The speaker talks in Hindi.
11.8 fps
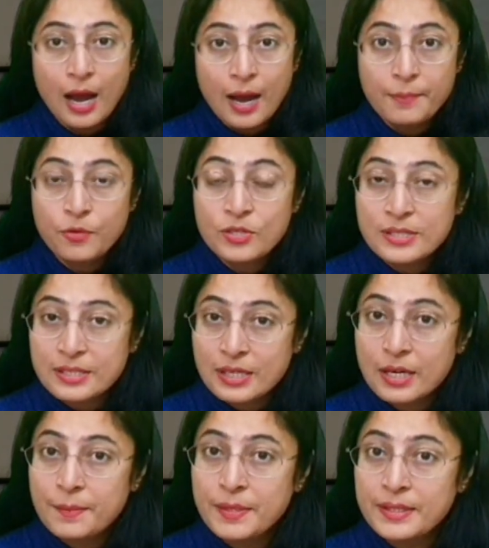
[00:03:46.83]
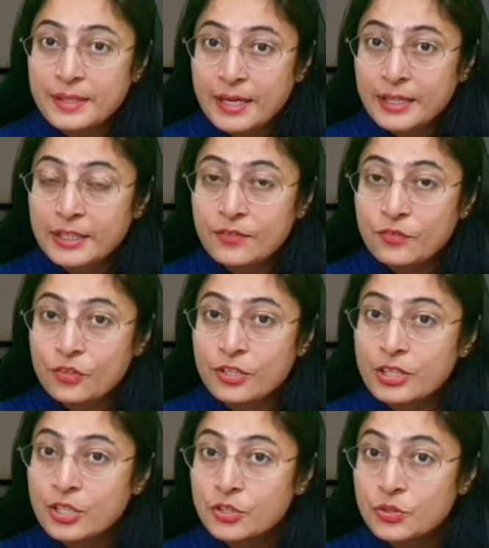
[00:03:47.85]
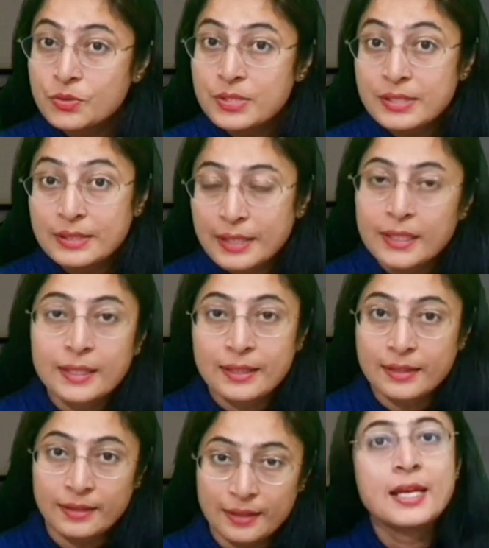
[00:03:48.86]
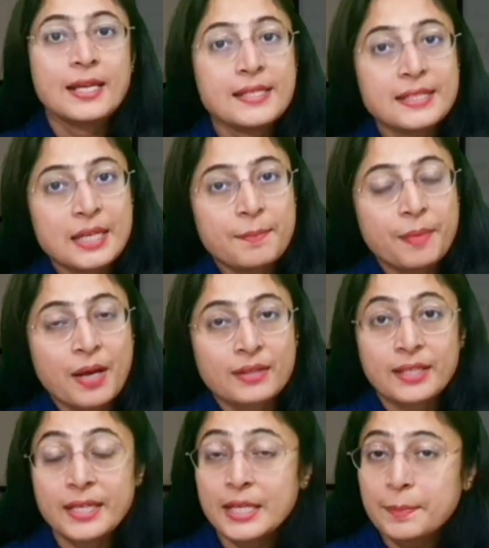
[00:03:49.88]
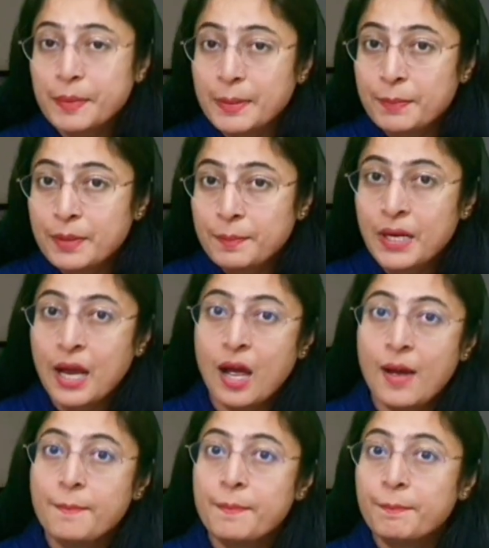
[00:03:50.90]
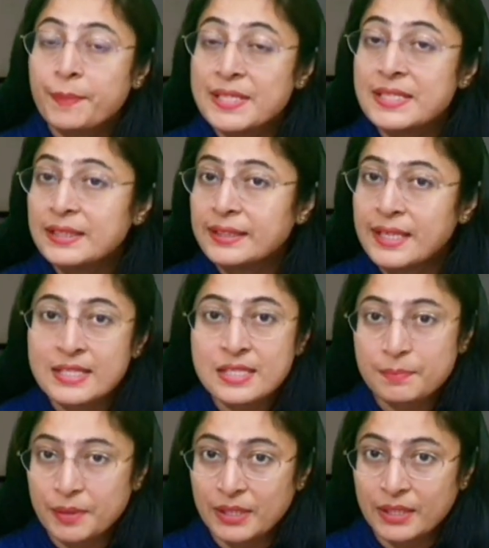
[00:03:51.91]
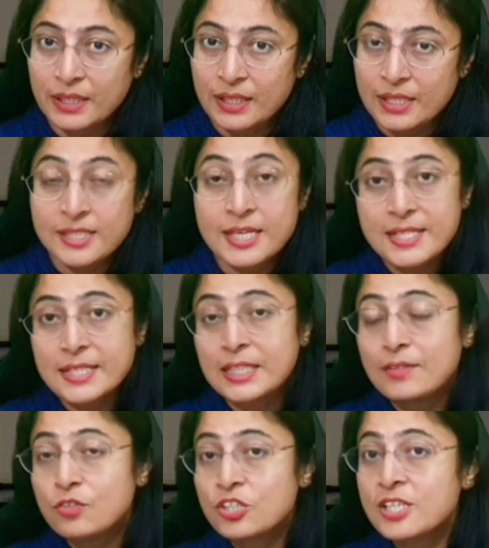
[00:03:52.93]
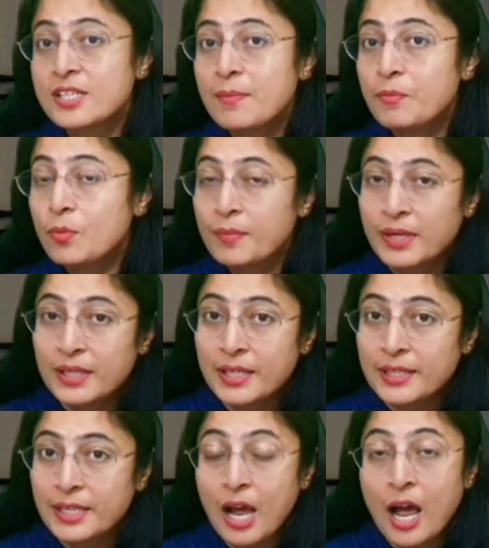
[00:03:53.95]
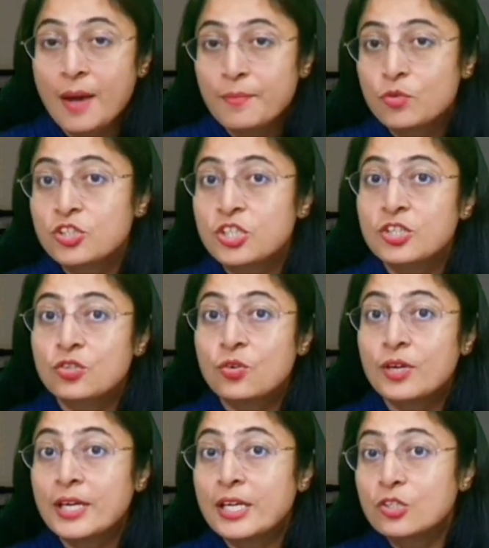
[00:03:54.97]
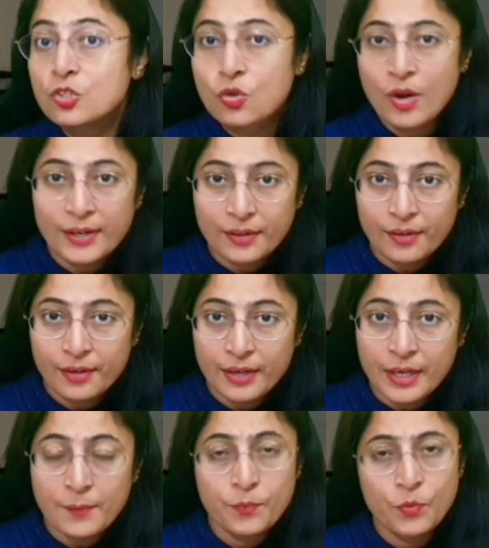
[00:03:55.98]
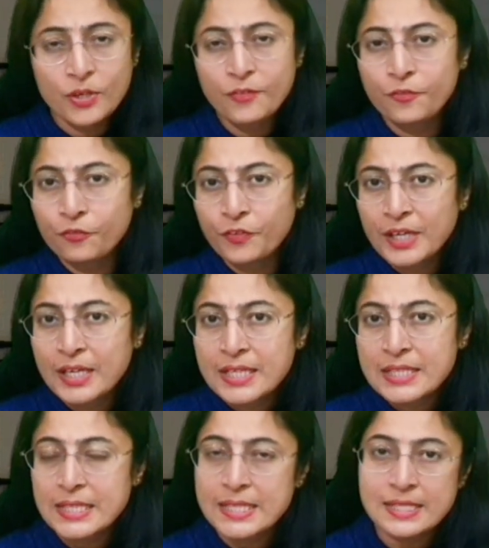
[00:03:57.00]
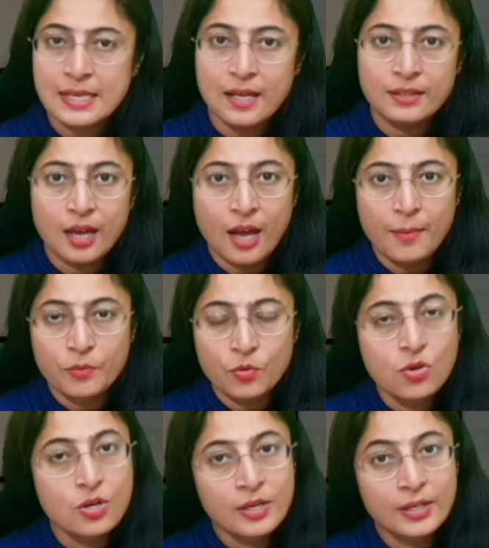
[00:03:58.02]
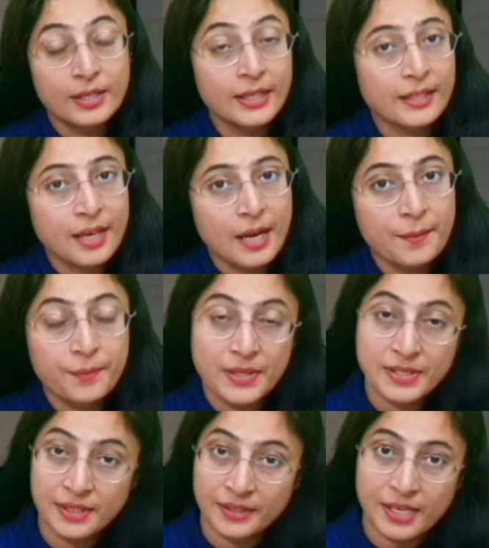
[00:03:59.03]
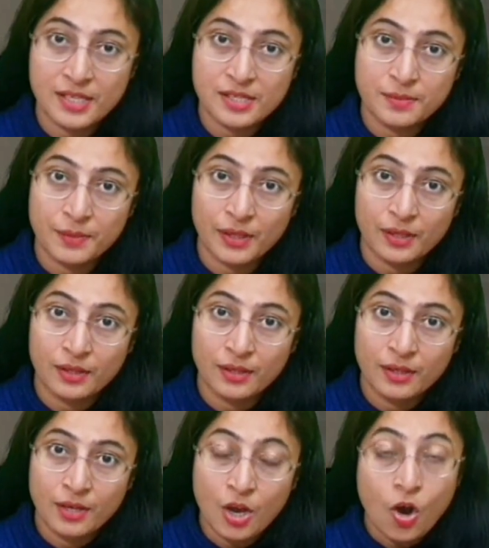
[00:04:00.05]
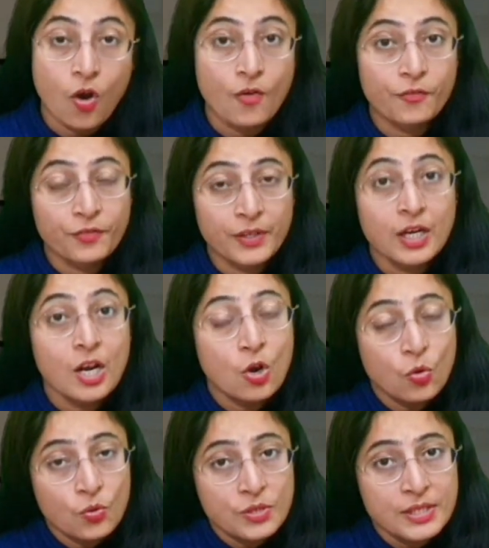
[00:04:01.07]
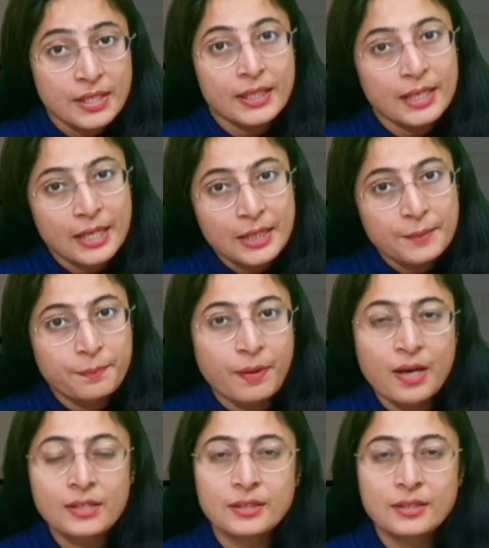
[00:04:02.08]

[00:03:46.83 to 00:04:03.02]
आपको जरा भी नेगेटिव वर्ड का यूज नहीं करना है इसके बाद एक पेपर पे आप प्रेजेंट टेंस में लिखें जैसे कि वो चीज आपको मिल गई है आप उस चीज को एंजॉय कर रहे हैं पूरी फीलिंग्स के साथ आपको लिखना है प्रेजेंट टेंस में और फिर उसे कई बार